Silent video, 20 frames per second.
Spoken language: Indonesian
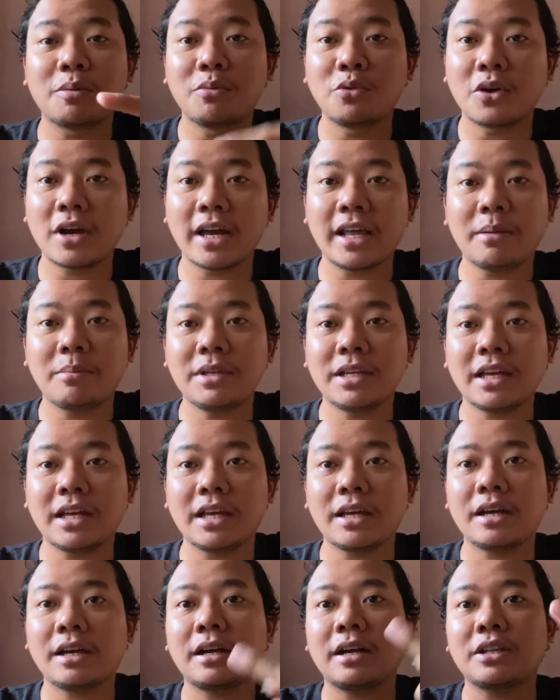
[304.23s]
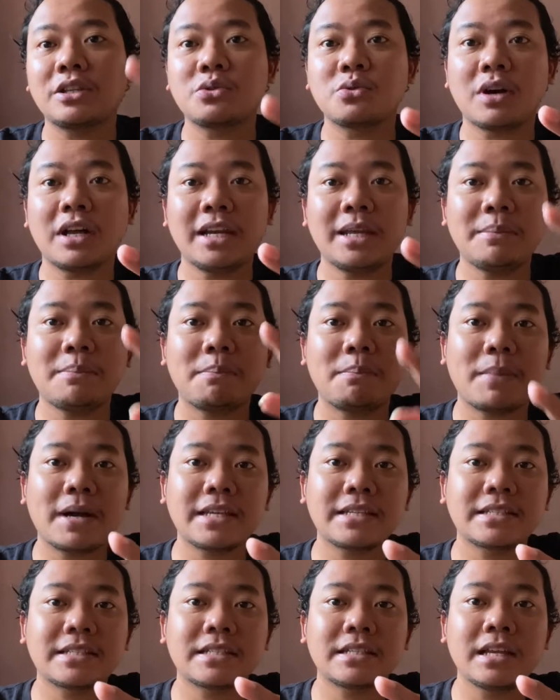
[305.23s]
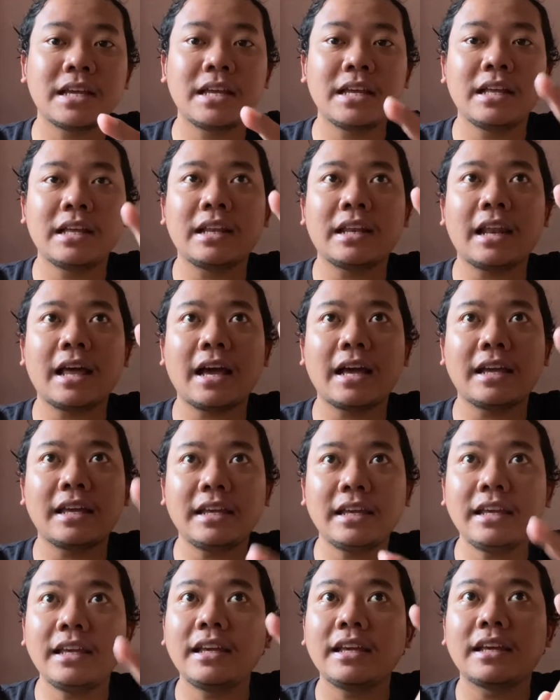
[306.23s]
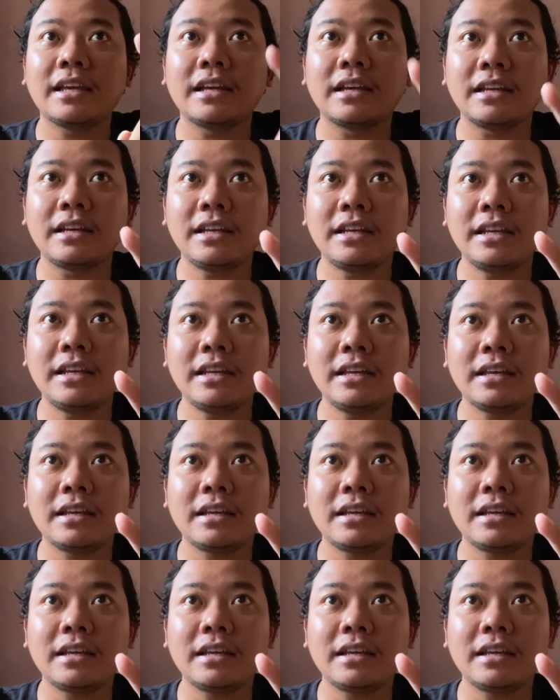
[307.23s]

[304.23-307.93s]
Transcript: ngebuka helmnya kecuali pas lagi di